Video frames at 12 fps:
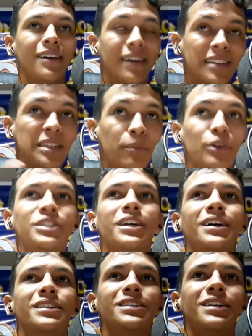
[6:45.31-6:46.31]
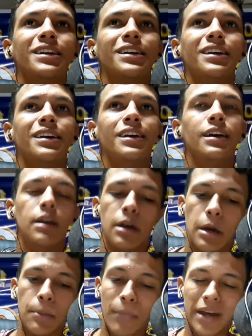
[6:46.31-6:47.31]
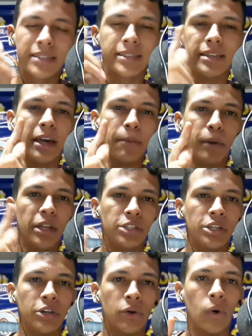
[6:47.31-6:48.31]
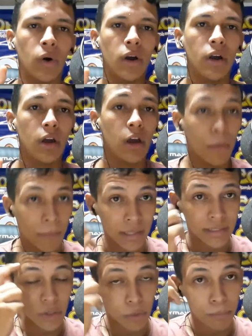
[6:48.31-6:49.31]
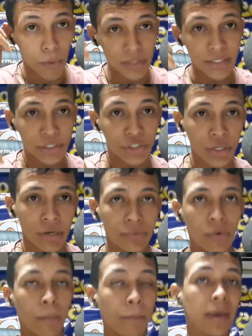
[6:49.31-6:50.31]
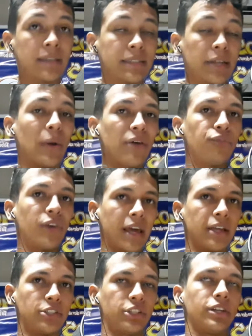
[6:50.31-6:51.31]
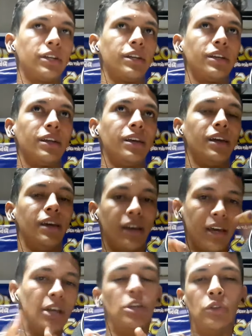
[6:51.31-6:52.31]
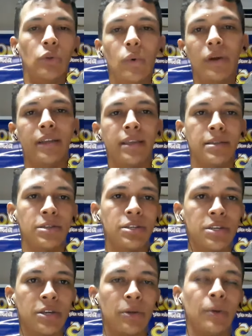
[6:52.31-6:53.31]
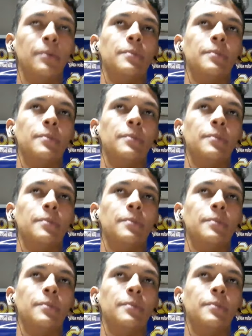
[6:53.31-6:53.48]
E assim por diante. Mas sempre digo, pensando positivo, pensando à frente e nunca desistindo.